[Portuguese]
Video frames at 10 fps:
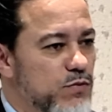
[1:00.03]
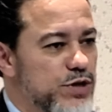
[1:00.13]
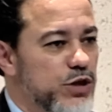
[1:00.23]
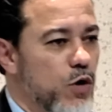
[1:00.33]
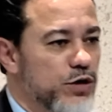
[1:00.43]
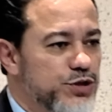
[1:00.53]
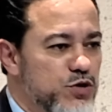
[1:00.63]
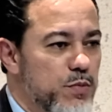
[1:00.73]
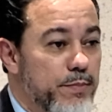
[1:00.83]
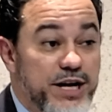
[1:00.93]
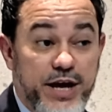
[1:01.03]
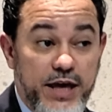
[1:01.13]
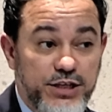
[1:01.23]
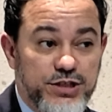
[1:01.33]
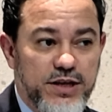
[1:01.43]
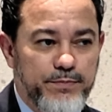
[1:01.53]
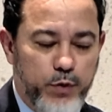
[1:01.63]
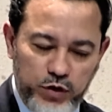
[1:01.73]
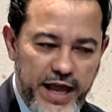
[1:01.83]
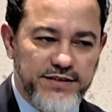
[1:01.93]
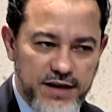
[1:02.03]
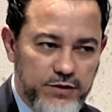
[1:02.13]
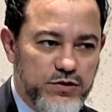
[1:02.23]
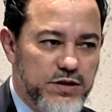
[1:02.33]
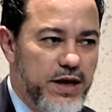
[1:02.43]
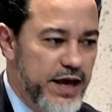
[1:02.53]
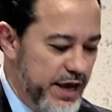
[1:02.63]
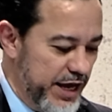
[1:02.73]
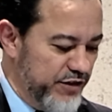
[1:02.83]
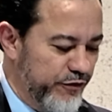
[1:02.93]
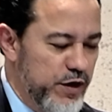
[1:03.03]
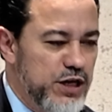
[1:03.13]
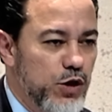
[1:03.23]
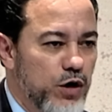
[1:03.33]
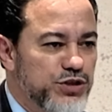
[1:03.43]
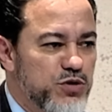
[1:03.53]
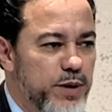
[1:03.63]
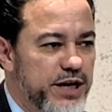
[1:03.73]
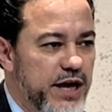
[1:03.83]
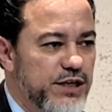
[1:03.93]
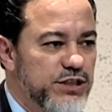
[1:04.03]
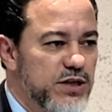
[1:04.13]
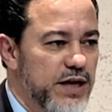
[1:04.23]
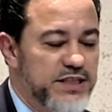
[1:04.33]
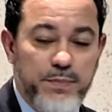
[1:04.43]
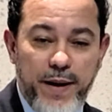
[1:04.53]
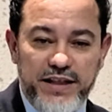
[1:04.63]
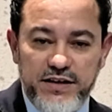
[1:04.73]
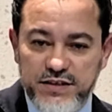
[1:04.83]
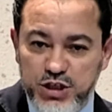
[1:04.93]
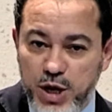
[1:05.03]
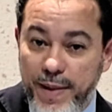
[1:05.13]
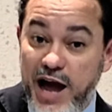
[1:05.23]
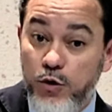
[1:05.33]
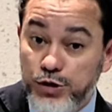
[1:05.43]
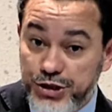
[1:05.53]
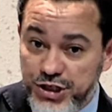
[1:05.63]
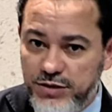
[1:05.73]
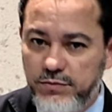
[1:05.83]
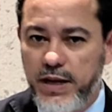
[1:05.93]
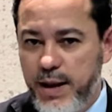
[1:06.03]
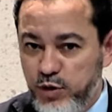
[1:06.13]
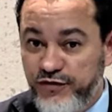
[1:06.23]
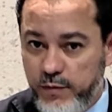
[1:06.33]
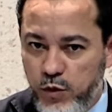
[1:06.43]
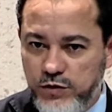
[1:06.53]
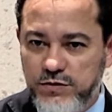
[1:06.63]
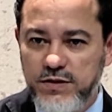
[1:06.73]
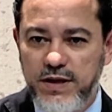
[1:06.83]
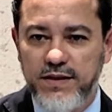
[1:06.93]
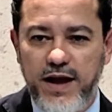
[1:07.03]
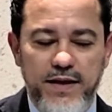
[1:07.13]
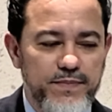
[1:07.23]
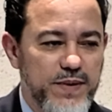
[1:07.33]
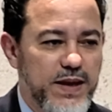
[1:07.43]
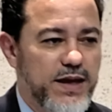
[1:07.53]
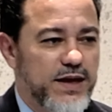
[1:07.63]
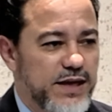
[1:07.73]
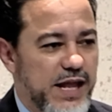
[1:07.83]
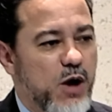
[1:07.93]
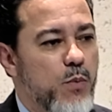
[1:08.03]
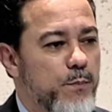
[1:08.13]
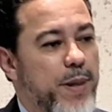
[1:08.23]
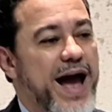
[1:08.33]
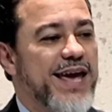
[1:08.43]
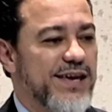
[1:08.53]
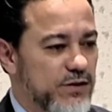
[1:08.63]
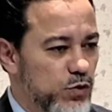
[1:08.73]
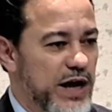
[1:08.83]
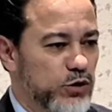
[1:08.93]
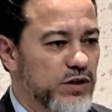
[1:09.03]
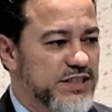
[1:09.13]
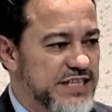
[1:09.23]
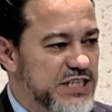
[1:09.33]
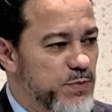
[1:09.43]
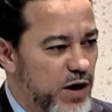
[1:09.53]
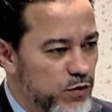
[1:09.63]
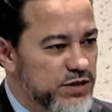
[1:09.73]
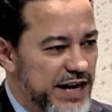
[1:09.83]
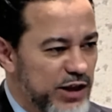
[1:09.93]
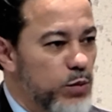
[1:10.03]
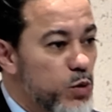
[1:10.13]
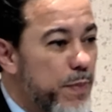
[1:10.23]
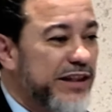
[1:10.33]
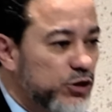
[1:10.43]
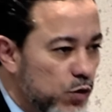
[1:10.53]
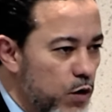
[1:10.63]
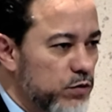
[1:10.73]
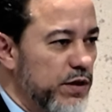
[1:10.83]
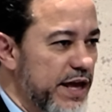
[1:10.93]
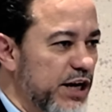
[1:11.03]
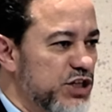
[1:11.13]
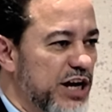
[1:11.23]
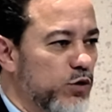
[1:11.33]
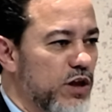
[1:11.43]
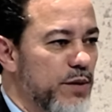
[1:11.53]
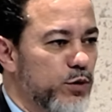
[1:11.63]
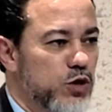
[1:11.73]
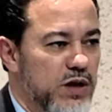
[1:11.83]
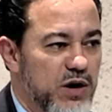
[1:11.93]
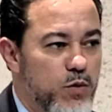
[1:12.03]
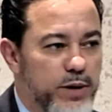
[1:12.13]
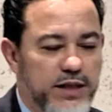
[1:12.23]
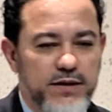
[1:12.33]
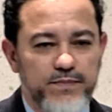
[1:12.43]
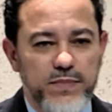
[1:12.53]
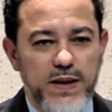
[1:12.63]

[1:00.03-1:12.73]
um gnóstico maniqueísta por 10 anos. Ele foi gnóstico maniqueísta. Esse padre se chama Agostinho, ele é muito famoso, tá? Ele é o pai do catolicismo, é considerado como o patrono da Igreja Católica Apostólica Romana.